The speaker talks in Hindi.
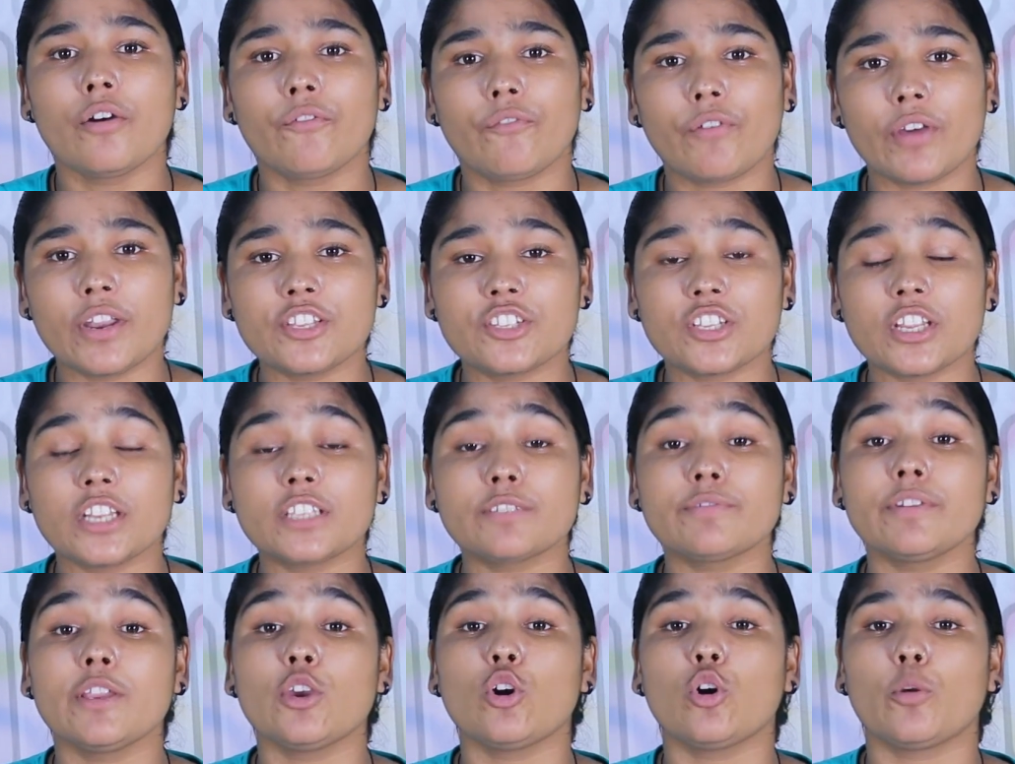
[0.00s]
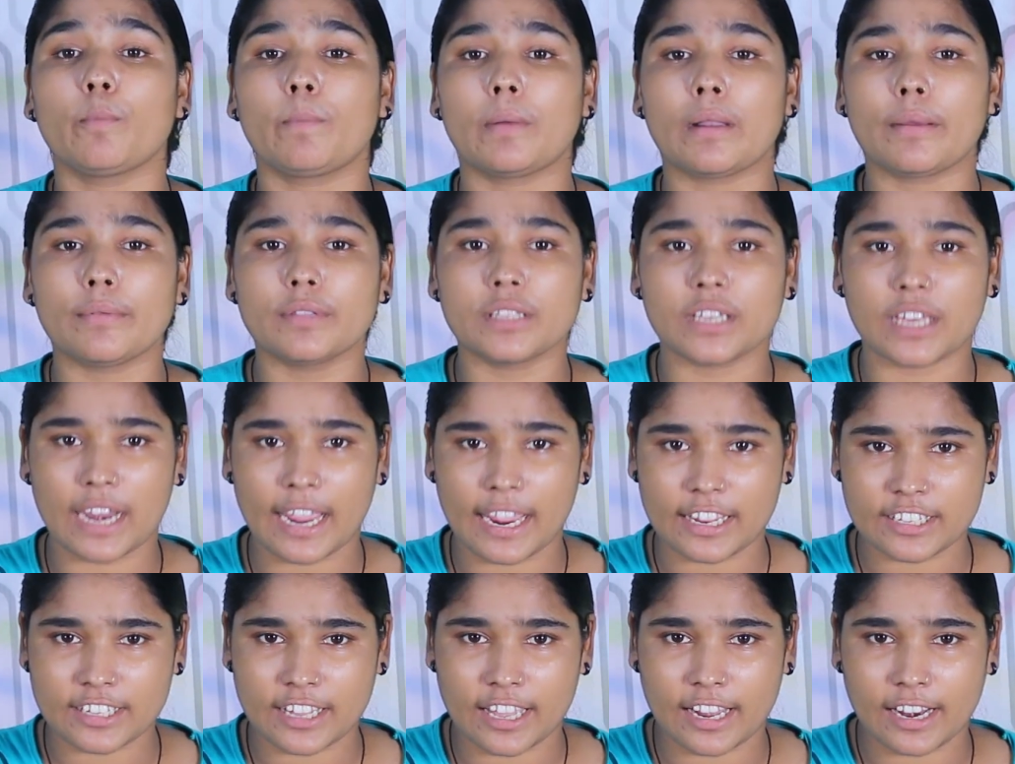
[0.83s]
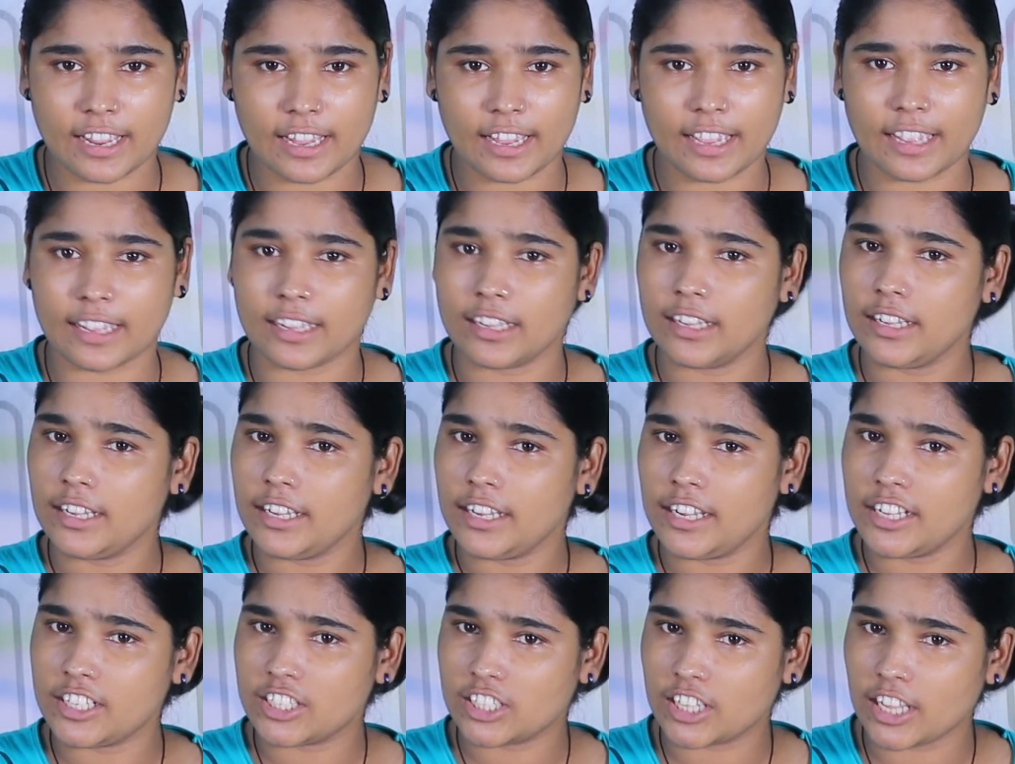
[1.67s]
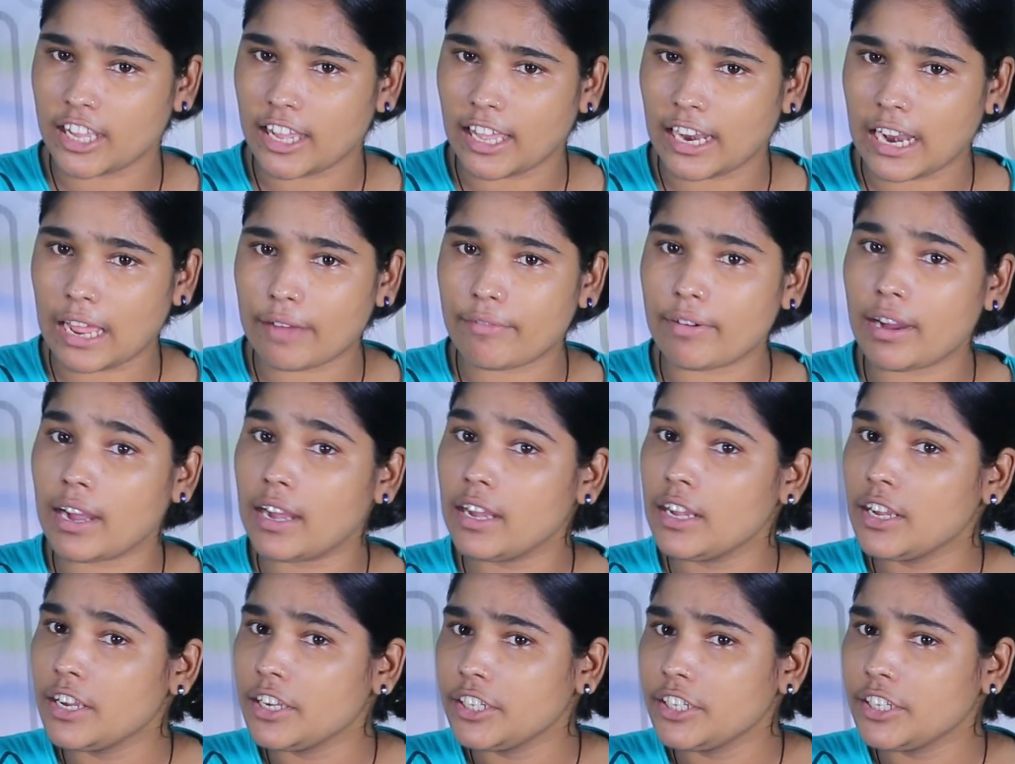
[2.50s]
फर्नीचर्स भी उपलब्ध कराया जा रहा है इसके अलावा